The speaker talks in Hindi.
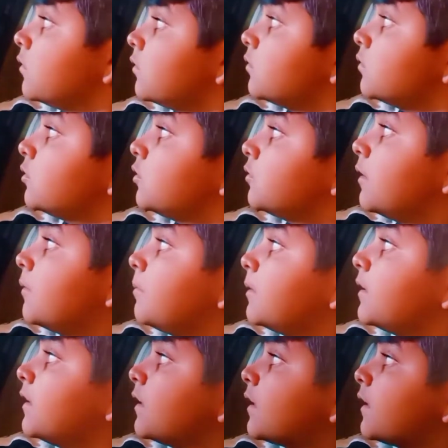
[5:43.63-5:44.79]
वो तो वहीं पर
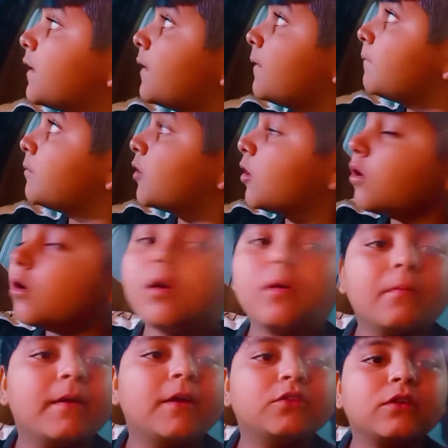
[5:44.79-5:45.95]
देख रहे हाँ,
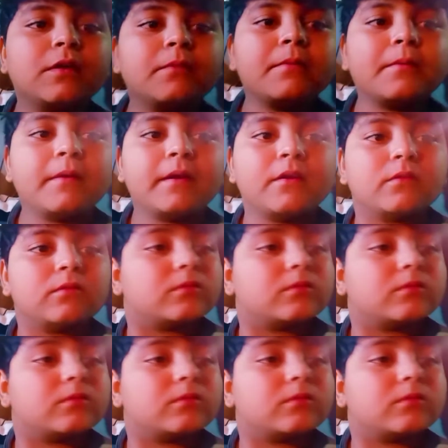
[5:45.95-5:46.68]
मैं तो यहीं पर बैठा हूँ